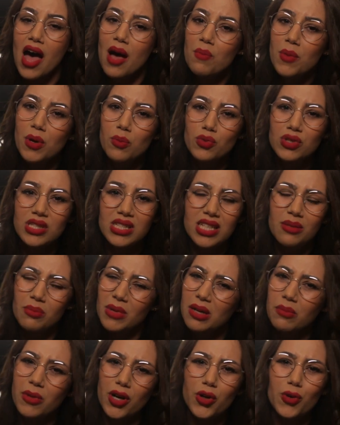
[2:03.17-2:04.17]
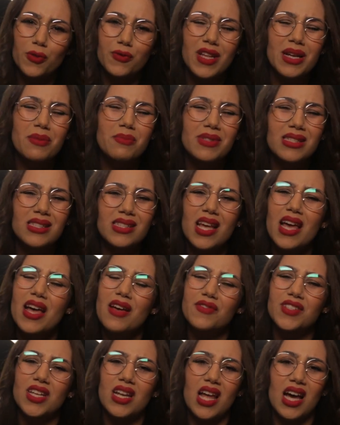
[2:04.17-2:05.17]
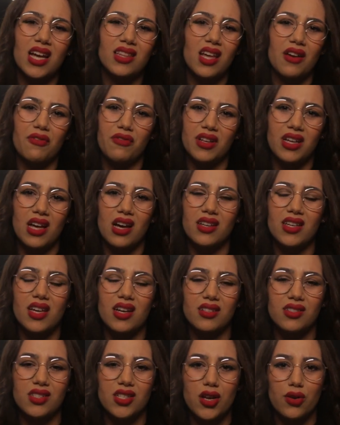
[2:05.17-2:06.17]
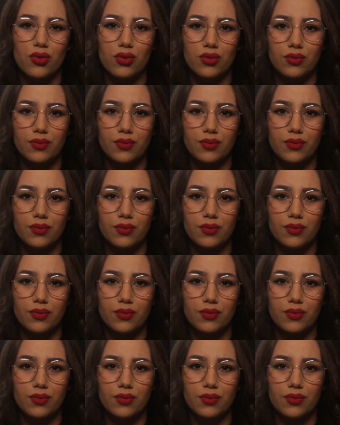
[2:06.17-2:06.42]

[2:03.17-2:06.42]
اما مسلم راه معروف دار بزاف ديال الاخطاء في الكارير ديالو